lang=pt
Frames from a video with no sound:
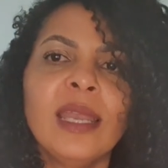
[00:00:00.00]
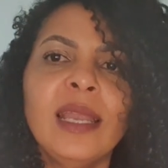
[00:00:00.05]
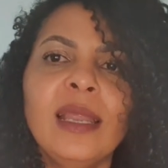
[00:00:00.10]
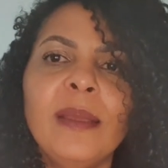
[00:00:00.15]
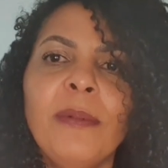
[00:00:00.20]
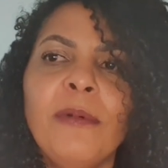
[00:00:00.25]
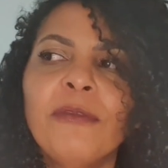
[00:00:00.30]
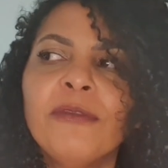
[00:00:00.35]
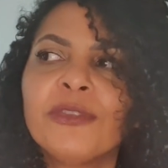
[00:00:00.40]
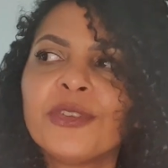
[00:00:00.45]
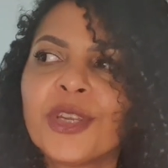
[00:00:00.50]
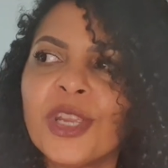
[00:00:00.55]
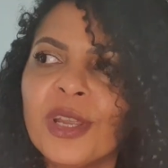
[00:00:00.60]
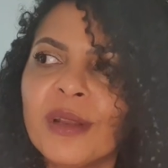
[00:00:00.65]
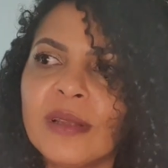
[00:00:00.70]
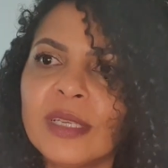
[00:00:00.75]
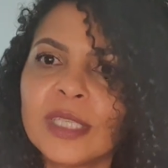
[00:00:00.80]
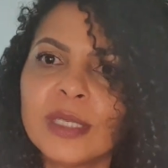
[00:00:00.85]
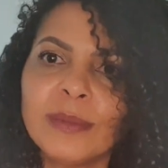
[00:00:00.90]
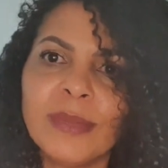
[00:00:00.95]
aquele
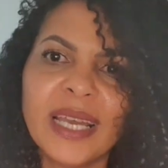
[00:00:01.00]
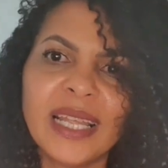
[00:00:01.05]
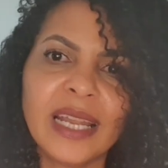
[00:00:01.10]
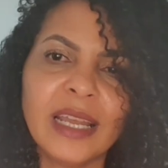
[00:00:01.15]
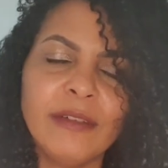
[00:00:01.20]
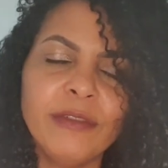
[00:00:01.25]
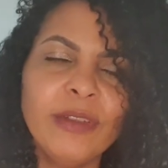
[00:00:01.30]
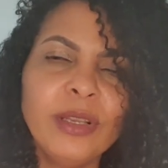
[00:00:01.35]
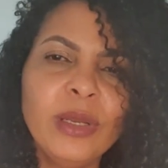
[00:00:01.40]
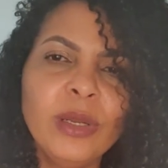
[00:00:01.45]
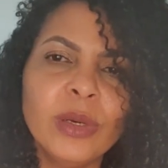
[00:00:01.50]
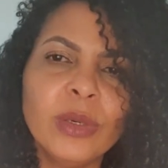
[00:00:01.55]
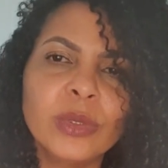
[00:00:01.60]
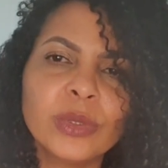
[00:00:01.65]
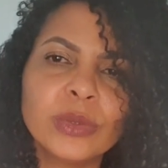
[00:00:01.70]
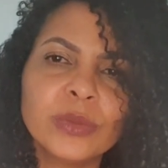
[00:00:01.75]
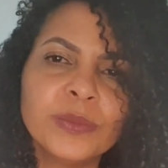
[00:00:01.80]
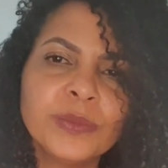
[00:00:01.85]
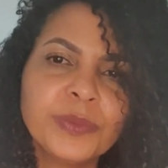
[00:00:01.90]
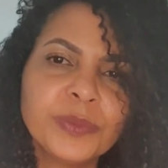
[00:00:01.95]
cheiro, assim,
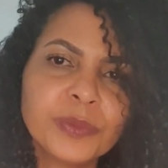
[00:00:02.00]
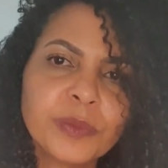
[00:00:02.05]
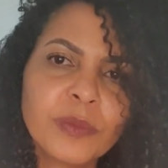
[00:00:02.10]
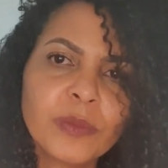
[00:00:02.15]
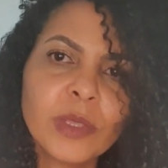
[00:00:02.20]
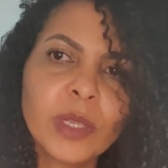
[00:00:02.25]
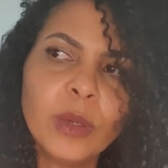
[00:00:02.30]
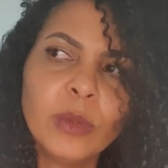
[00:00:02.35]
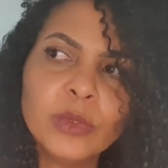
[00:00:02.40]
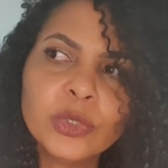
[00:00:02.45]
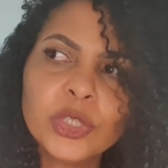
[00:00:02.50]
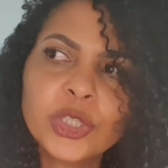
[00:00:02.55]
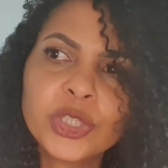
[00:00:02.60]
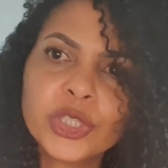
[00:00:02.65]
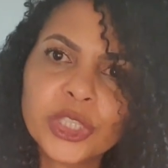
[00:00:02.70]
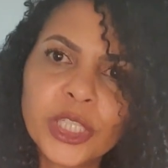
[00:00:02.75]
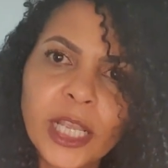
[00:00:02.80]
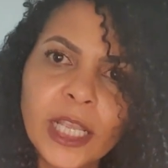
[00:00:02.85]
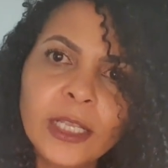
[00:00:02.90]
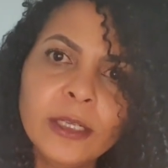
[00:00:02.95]
maravilhoso. Um
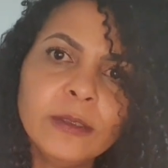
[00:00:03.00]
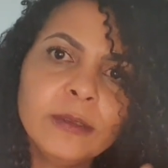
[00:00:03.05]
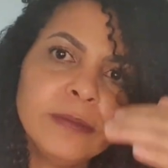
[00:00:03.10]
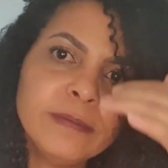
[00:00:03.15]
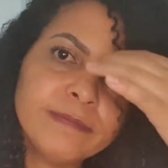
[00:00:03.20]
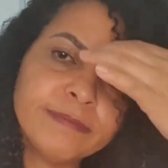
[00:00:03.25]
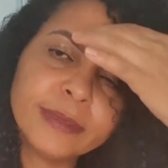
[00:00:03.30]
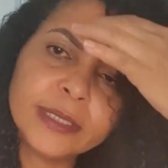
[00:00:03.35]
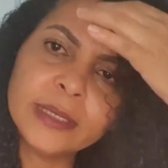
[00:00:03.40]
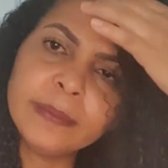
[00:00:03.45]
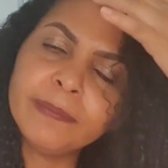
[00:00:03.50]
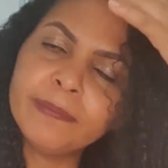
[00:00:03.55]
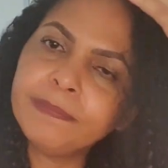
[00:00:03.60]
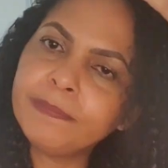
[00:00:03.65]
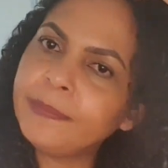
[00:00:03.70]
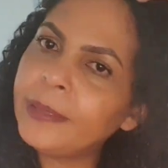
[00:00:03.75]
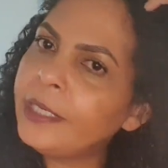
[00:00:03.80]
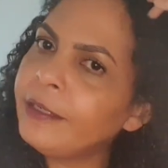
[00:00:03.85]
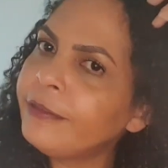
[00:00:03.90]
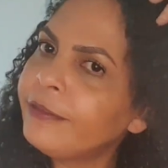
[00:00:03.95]
cheiro, sim,
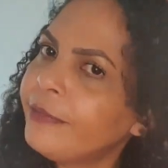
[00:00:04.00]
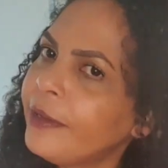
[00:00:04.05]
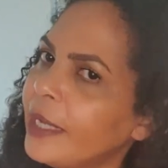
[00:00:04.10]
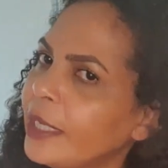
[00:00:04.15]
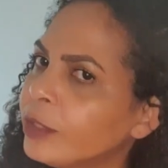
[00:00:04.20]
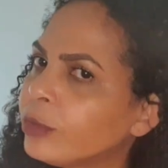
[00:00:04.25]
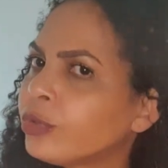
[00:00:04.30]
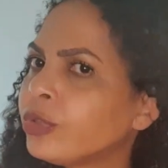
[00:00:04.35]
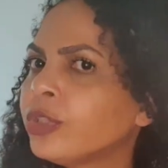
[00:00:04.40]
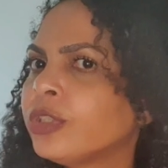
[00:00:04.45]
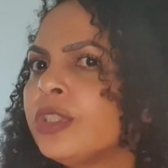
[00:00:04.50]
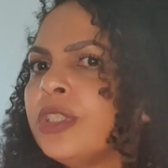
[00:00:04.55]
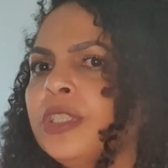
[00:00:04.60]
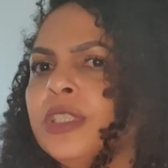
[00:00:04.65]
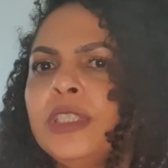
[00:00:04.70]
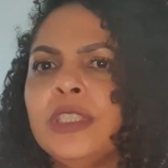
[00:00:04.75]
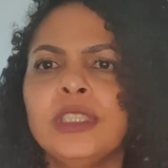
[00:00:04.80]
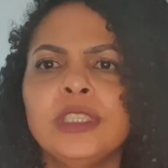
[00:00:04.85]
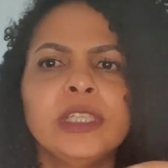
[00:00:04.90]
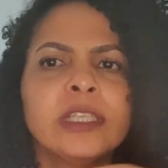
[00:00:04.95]
perfeito,
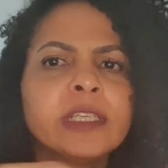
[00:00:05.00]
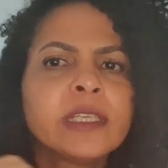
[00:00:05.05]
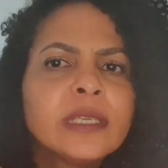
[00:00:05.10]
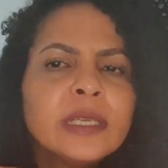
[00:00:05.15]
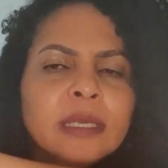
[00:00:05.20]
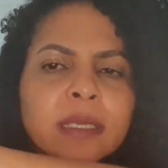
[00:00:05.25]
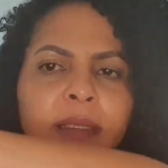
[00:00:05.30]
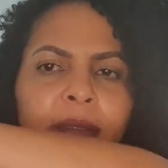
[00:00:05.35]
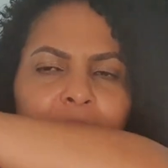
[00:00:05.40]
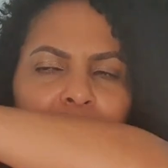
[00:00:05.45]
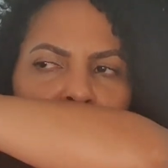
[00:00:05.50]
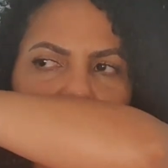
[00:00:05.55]
chique.